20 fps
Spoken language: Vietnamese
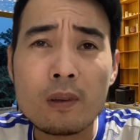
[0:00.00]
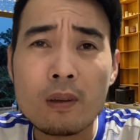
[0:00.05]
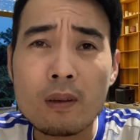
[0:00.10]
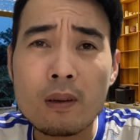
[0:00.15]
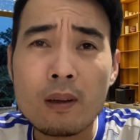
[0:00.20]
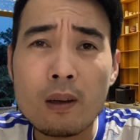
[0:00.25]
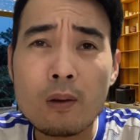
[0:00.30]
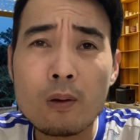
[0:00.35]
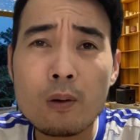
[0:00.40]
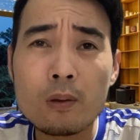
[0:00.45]

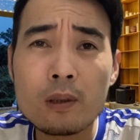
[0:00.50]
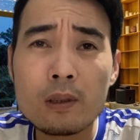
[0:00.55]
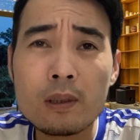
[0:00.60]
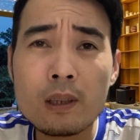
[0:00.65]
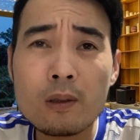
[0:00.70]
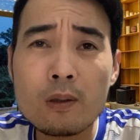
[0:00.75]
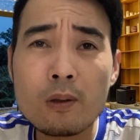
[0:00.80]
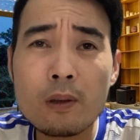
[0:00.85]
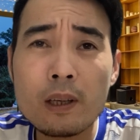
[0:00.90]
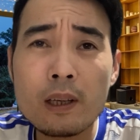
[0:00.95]
là cô thứ nhất
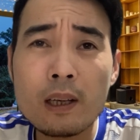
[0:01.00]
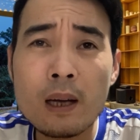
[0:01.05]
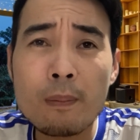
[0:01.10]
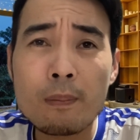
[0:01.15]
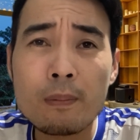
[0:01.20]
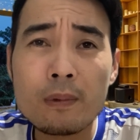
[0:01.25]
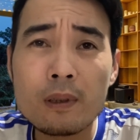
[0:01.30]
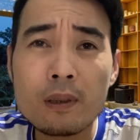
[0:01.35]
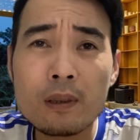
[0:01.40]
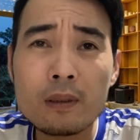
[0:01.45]
cô đi gặp
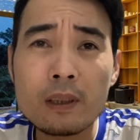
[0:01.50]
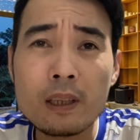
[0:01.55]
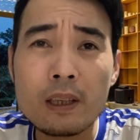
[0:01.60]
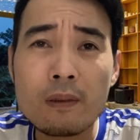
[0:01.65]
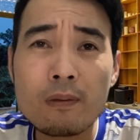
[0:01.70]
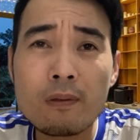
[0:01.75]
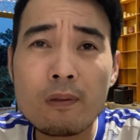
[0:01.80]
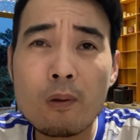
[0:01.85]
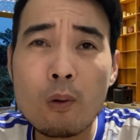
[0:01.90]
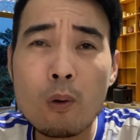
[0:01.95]
những tỷ
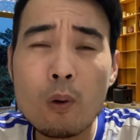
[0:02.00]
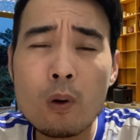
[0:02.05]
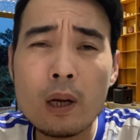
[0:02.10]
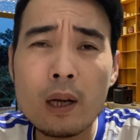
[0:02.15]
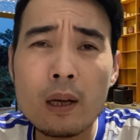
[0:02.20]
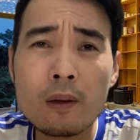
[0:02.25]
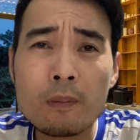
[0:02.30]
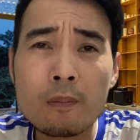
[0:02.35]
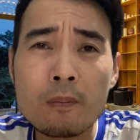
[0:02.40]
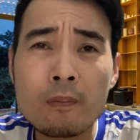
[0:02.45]
phú
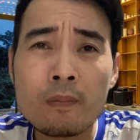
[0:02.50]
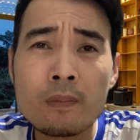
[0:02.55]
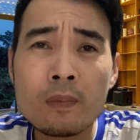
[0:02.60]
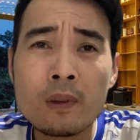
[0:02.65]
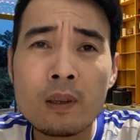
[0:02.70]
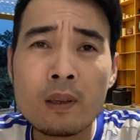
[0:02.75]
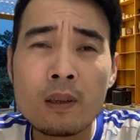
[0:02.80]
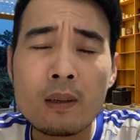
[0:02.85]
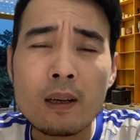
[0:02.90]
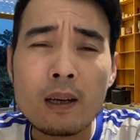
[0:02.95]
này
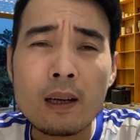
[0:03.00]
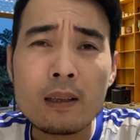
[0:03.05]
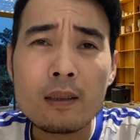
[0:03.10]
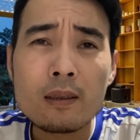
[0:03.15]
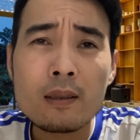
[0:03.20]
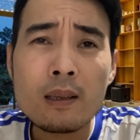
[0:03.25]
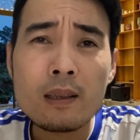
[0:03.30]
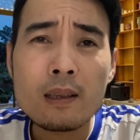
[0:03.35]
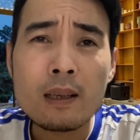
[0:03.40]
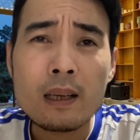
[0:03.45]
là cái thứ
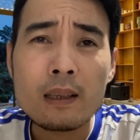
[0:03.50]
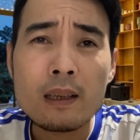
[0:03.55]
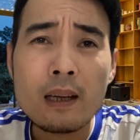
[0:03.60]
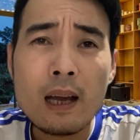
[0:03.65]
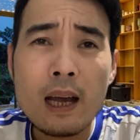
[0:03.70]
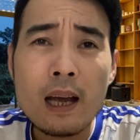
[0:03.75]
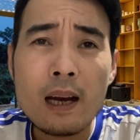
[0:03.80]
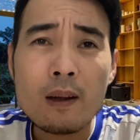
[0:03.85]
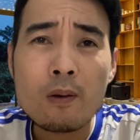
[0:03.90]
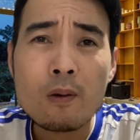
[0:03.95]
nhất cái thứ
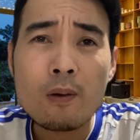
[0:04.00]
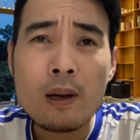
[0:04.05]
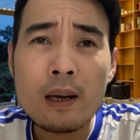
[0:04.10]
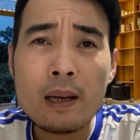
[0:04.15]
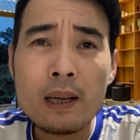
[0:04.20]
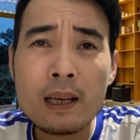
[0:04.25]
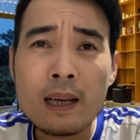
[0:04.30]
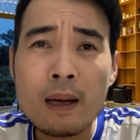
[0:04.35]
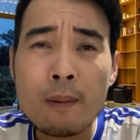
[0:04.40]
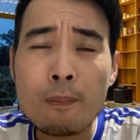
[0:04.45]
hai là cô đang
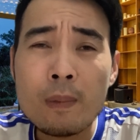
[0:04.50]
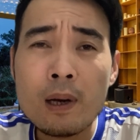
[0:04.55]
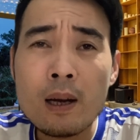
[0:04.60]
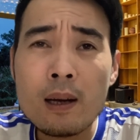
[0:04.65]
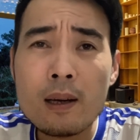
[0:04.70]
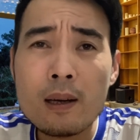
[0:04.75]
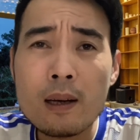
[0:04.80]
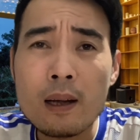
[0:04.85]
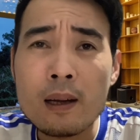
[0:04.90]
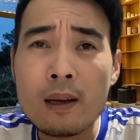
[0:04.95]
đi cắm
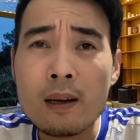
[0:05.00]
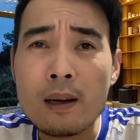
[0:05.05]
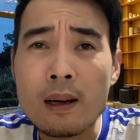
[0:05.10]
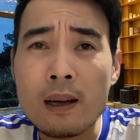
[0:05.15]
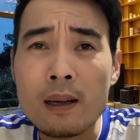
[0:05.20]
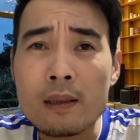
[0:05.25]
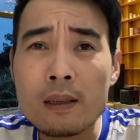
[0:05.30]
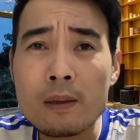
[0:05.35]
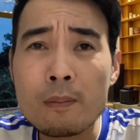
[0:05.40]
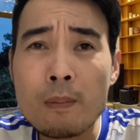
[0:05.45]
đất này
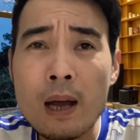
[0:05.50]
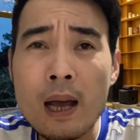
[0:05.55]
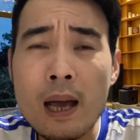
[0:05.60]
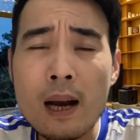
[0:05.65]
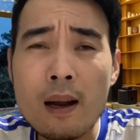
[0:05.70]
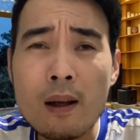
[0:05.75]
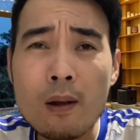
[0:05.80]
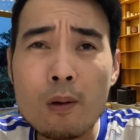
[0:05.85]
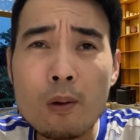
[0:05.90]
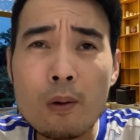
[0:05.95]
cái thứ ba
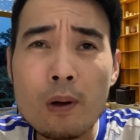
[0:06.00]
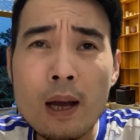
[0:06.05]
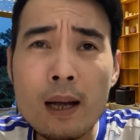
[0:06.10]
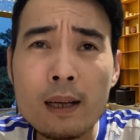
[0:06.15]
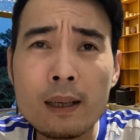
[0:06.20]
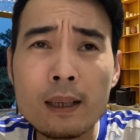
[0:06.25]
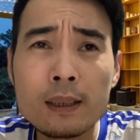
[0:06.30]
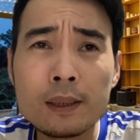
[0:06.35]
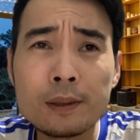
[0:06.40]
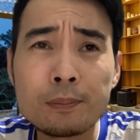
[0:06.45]
là cô
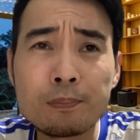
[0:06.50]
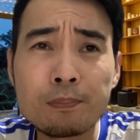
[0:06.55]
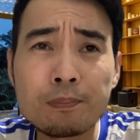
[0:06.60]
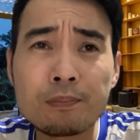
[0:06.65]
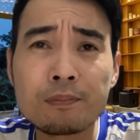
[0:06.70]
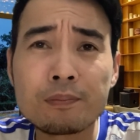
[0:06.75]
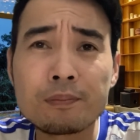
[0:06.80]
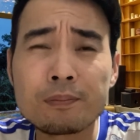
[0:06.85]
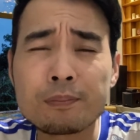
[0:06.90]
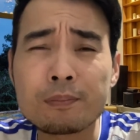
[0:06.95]
đang uh,
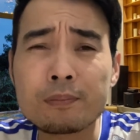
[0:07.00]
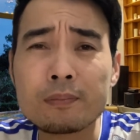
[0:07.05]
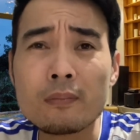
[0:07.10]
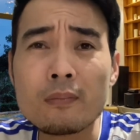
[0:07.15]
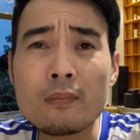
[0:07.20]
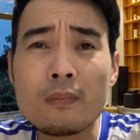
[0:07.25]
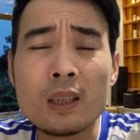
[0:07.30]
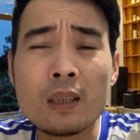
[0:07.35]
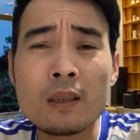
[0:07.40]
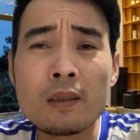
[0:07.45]

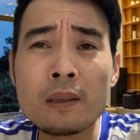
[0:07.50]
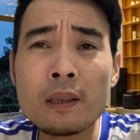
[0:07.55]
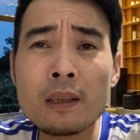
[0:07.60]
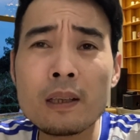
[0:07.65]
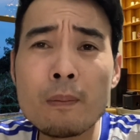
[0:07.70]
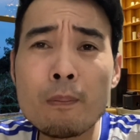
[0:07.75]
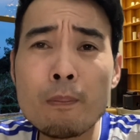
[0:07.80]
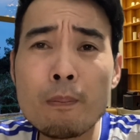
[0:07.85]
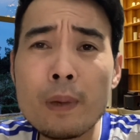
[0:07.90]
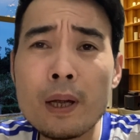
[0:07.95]
tiết
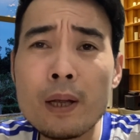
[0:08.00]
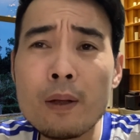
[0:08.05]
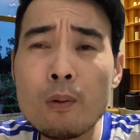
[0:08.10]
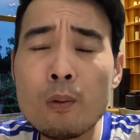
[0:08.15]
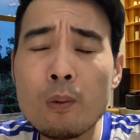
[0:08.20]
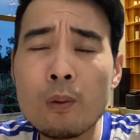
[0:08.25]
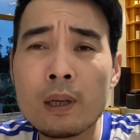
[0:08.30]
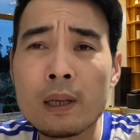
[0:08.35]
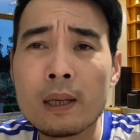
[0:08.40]
âm mưu